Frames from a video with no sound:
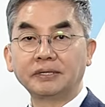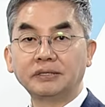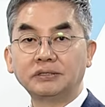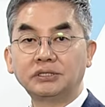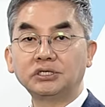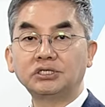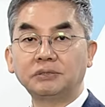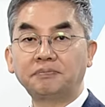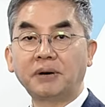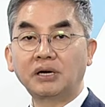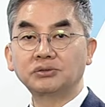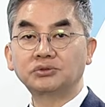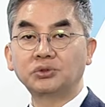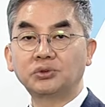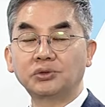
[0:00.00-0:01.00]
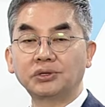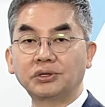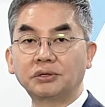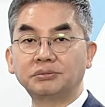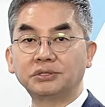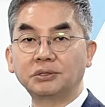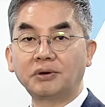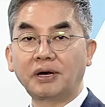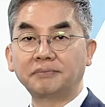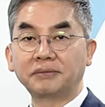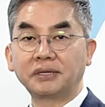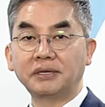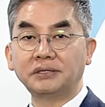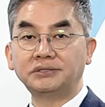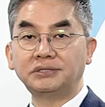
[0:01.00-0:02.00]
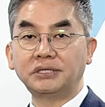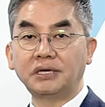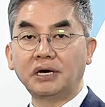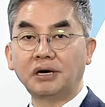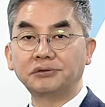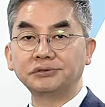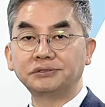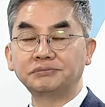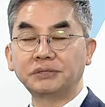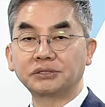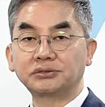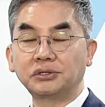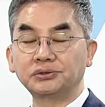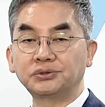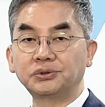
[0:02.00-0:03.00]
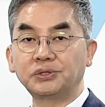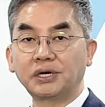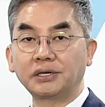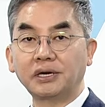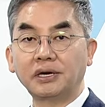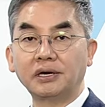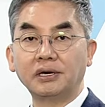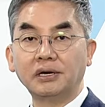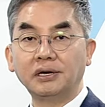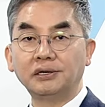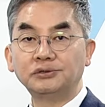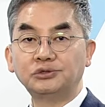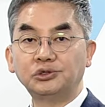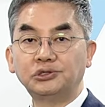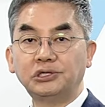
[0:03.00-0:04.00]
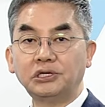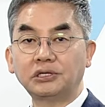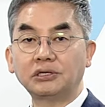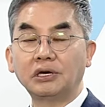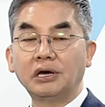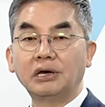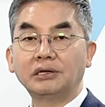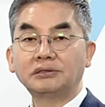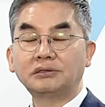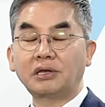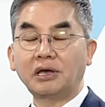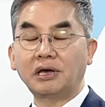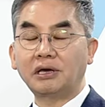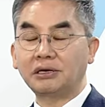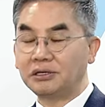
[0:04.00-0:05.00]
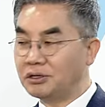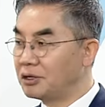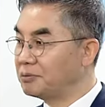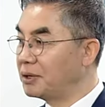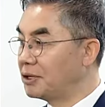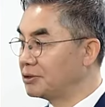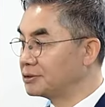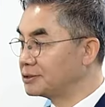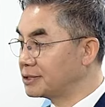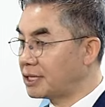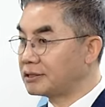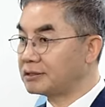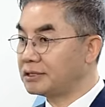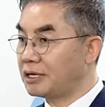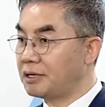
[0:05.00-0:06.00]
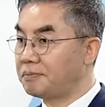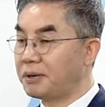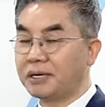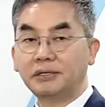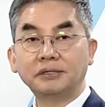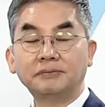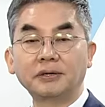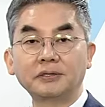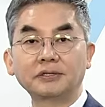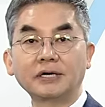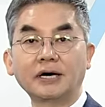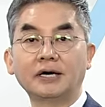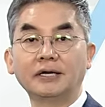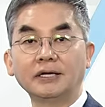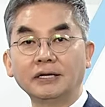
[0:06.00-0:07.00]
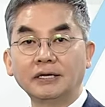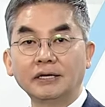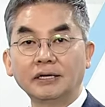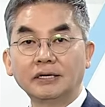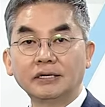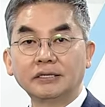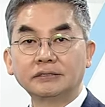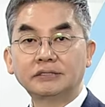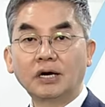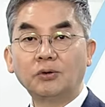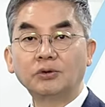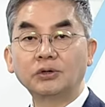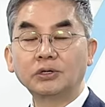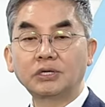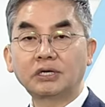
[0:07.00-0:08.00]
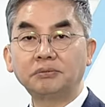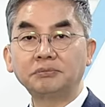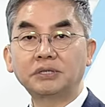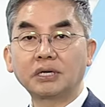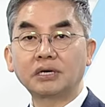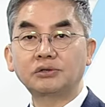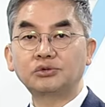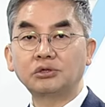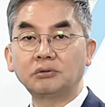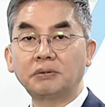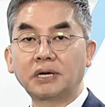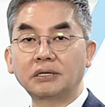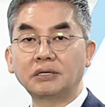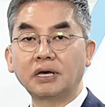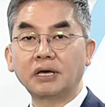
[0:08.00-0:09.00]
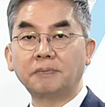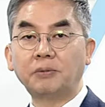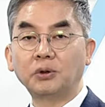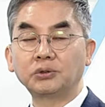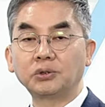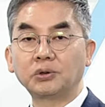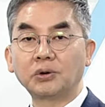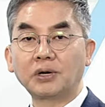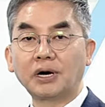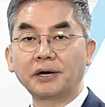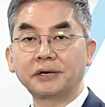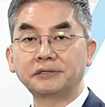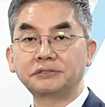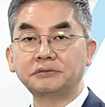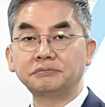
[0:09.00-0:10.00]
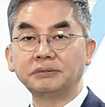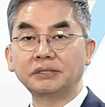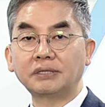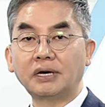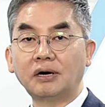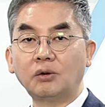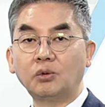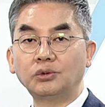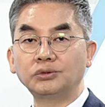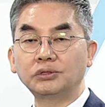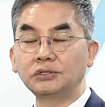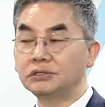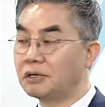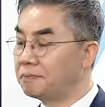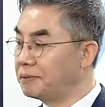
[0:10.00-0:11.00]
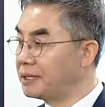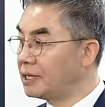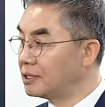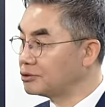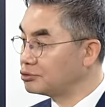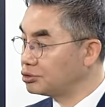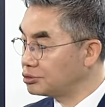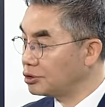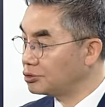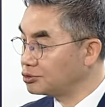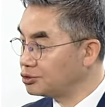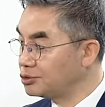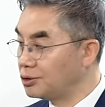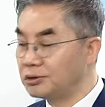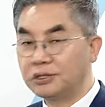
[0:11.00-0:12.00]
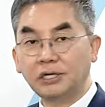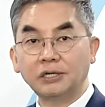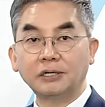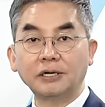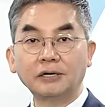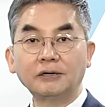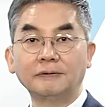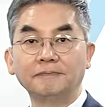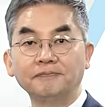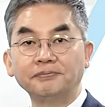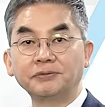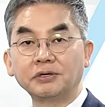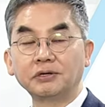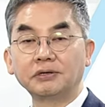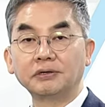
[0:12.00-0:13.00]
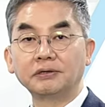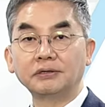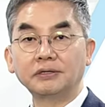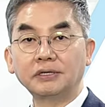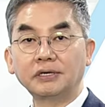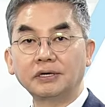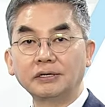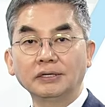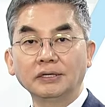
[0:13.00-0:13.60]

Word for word: 특집 방송으로 여러분들과 함께 진행하고 있습니다. 송 소장의 주식 대혁명 차트의 베일을 벗기다. 자 오늘도 힘차게 출발을 해보도록 하겠습니다. 오늘은 저 비가 추적추적 내리네요. 예,